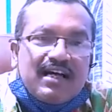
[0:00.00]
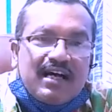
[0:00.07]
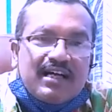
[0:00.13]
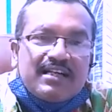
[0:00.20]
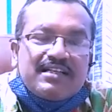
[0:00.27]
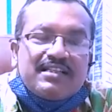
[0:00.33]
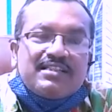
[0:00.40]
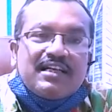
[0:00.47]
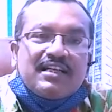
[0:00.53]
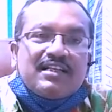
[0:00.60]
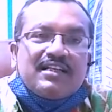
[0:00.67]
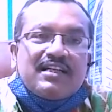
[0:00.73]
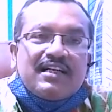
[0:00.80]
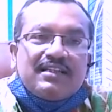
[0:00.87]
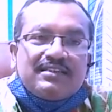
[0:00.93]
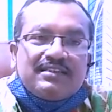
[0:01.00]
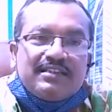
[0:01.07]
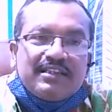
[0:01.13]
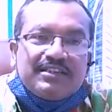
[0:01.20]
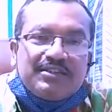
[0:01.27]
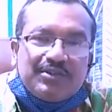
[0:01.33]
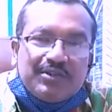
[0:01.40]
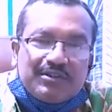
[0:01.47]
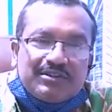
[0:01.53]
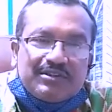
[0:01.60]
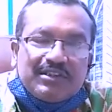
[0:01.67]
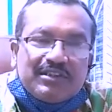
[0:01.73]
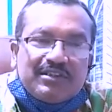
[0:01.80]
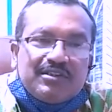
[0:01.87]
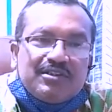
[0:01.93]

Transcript: আরেকটি জানাজা দেখতে হচ্ছে